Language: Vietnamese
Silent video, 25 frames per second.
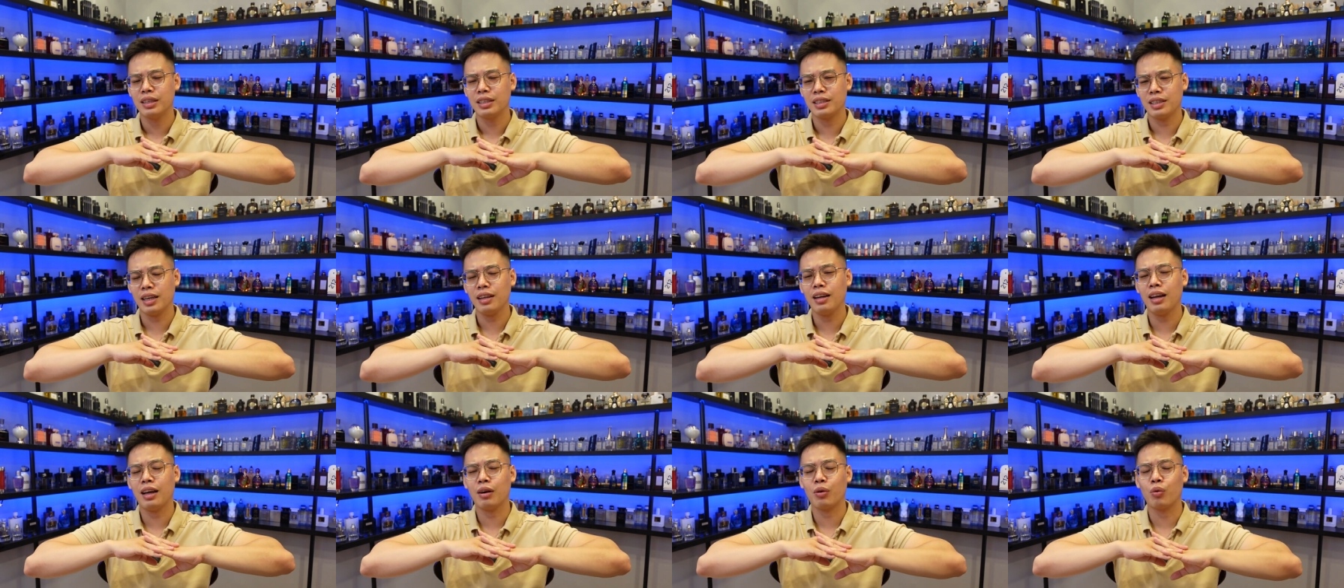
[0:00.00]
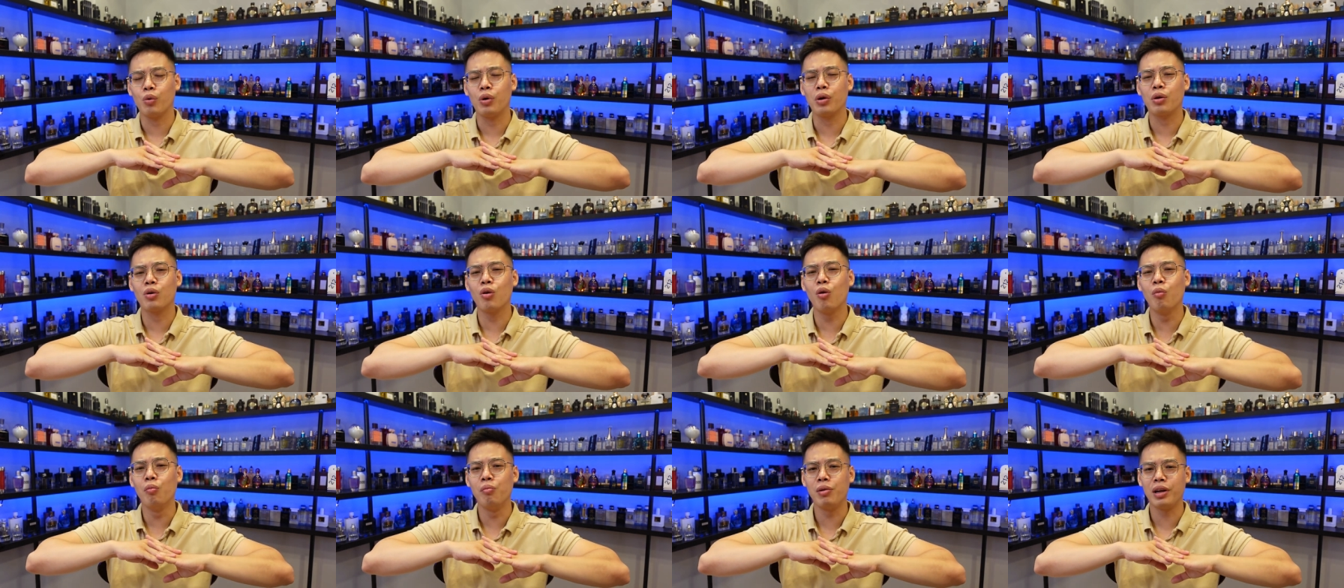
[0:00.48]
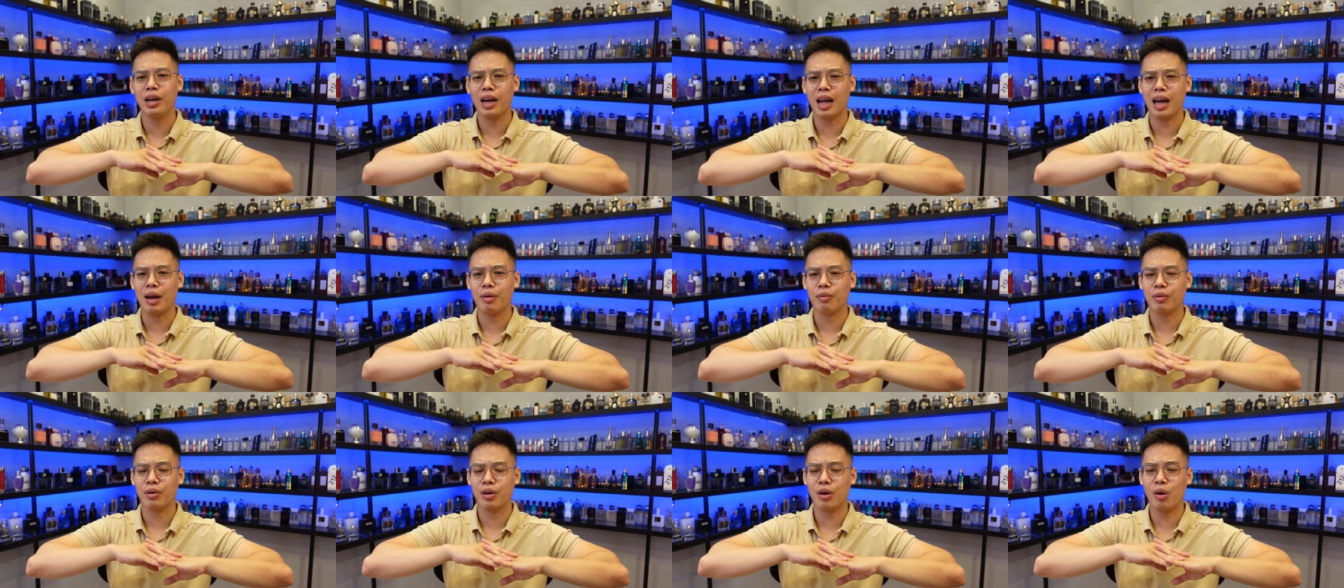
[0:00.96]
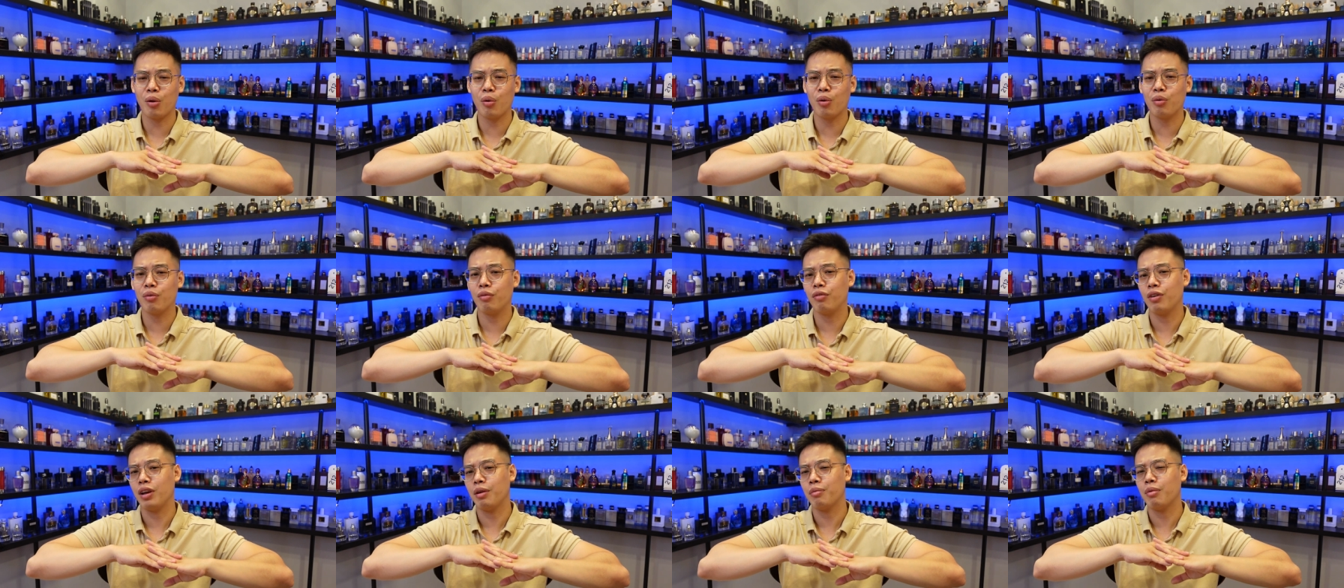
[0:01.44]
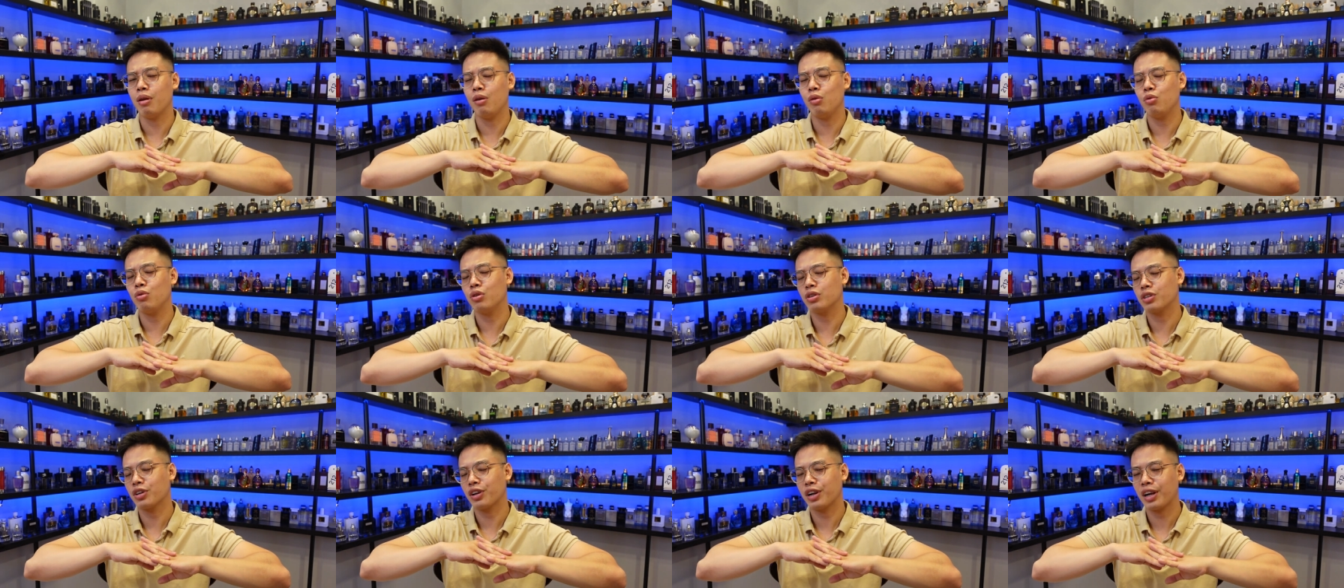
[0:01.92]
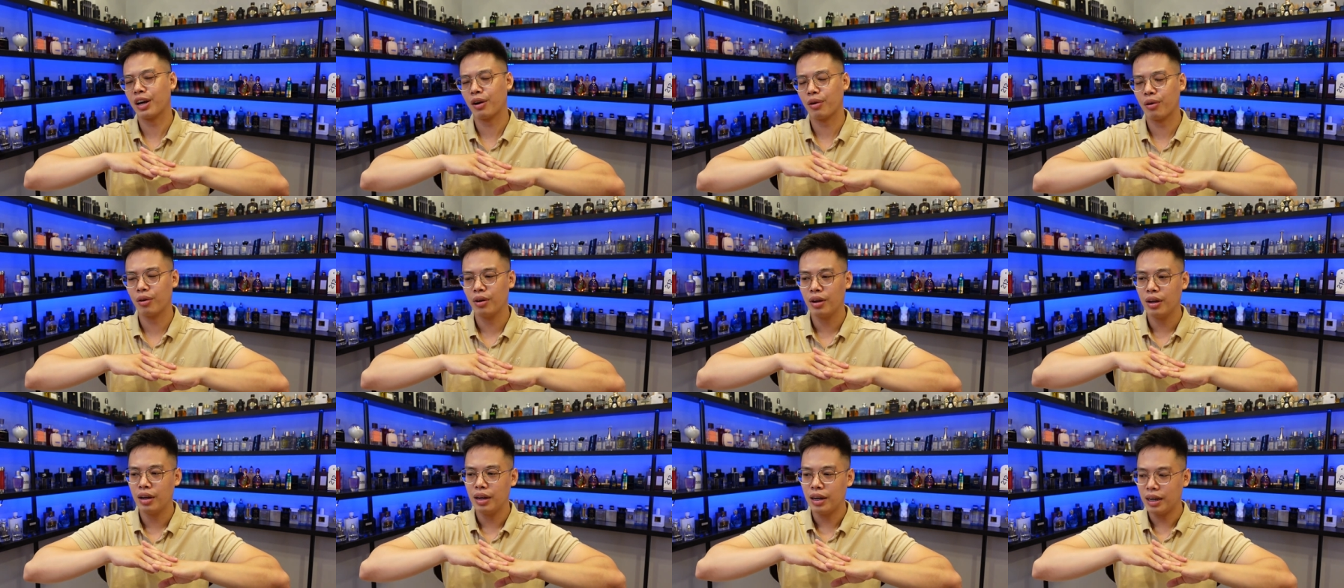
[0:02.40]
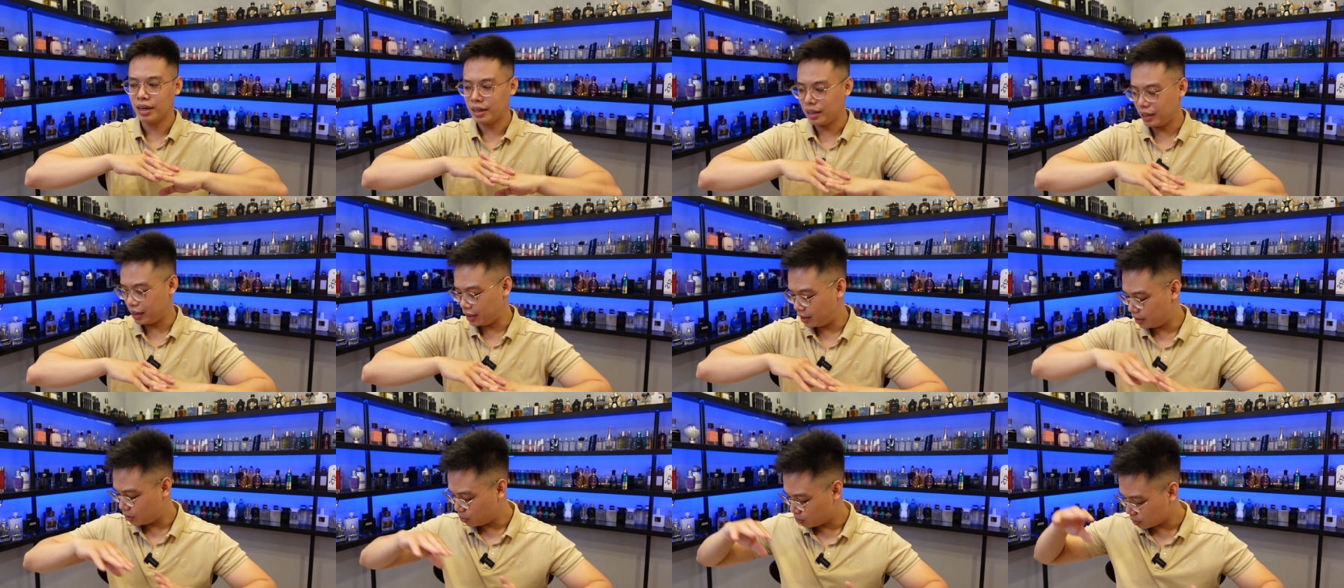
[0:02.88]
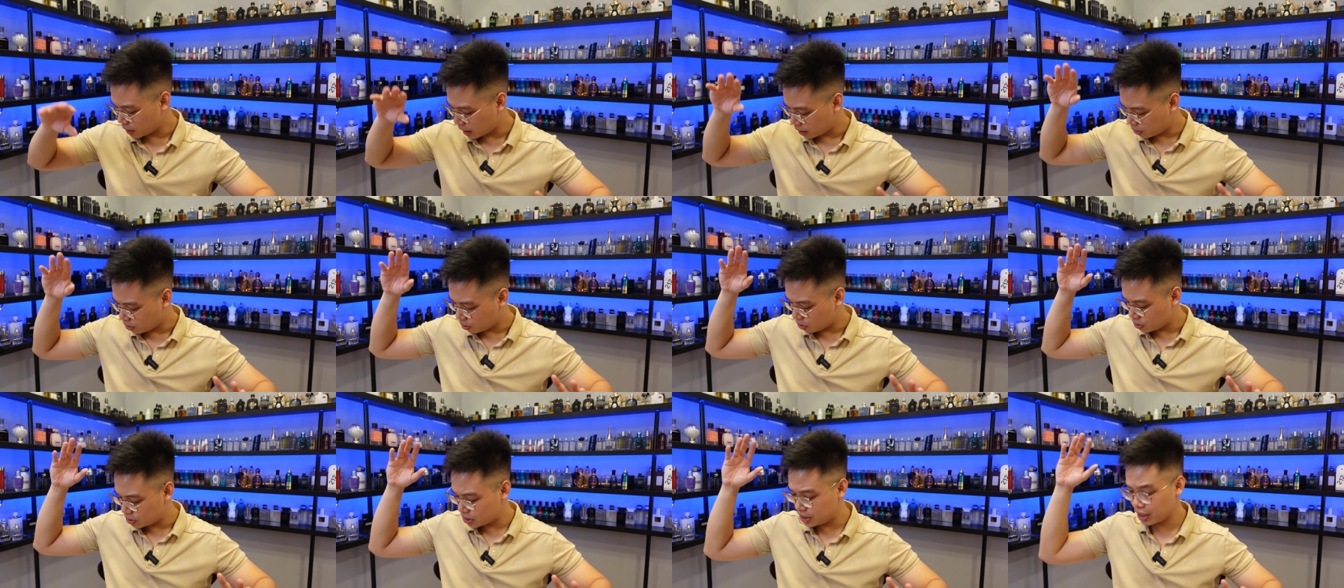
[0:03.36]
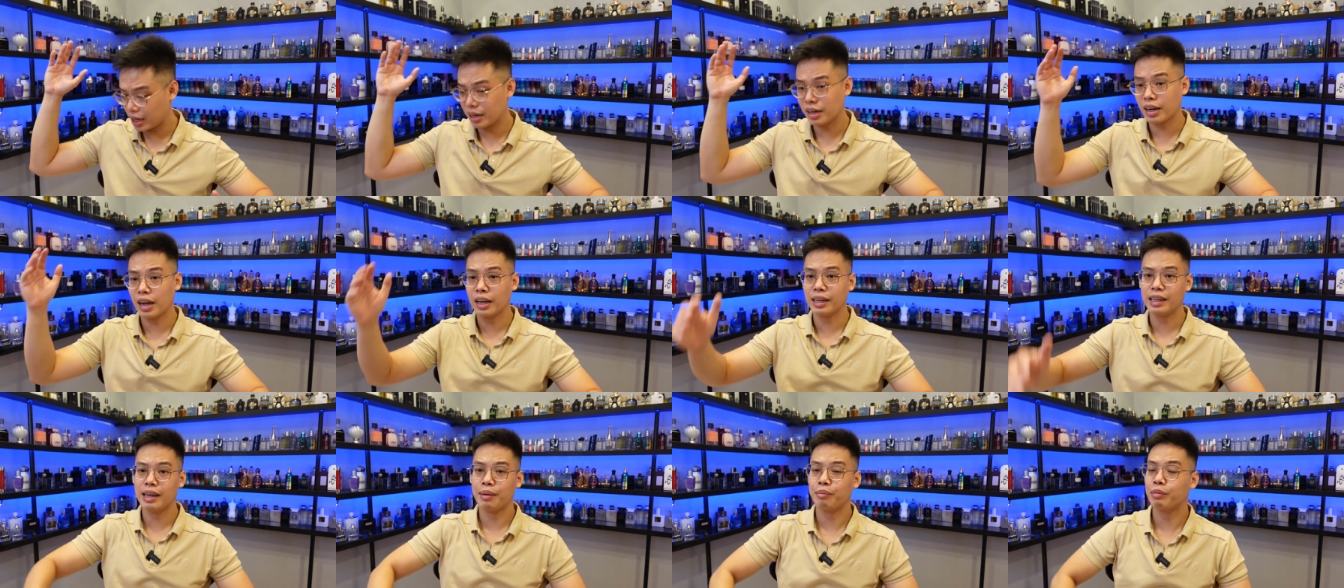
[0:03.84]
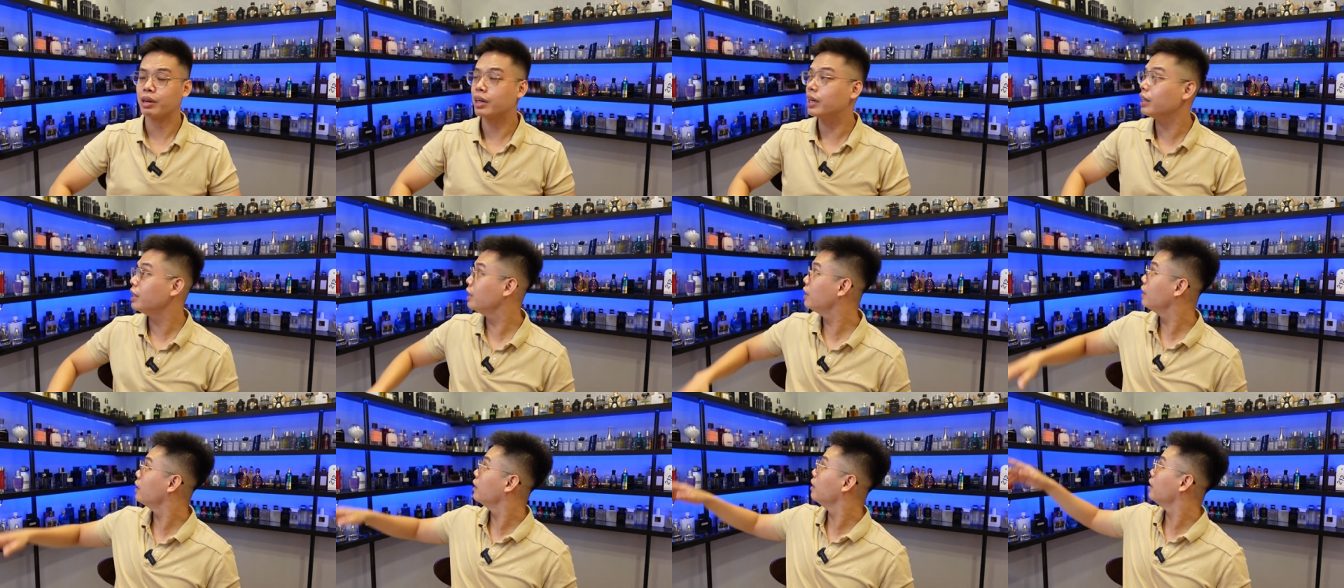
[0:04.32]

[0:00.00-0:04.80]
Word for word: chắc là cuối cùng mình làm clone về Blue de Chanel Thì chúng ta có Jeff I Am King